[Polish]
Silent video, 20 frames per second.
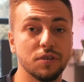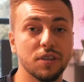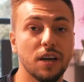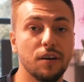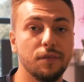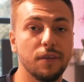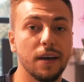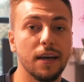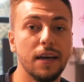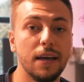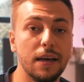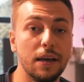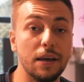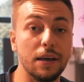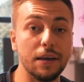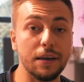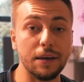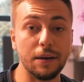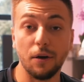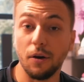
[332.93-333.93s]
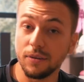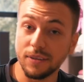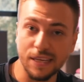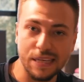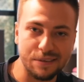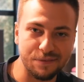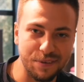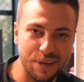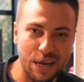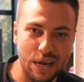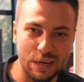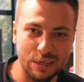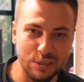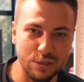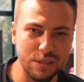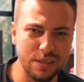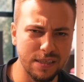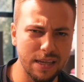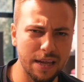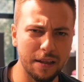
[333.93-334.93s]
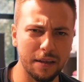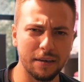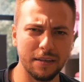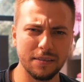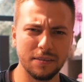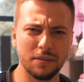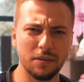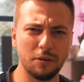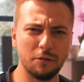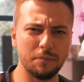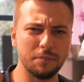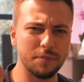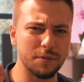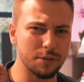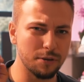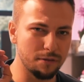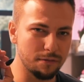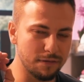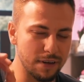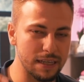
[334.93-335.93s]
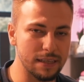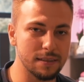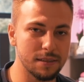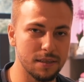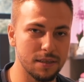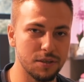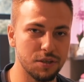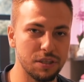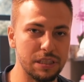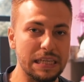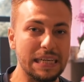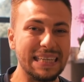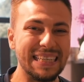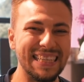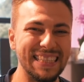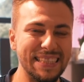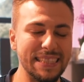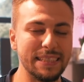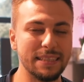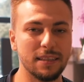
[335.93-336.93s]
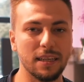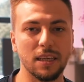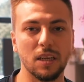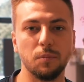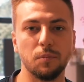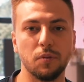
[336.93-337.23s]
szafę e, o nazwie LG Styler. Jest to, co warte zaznaczenia, jedyny taki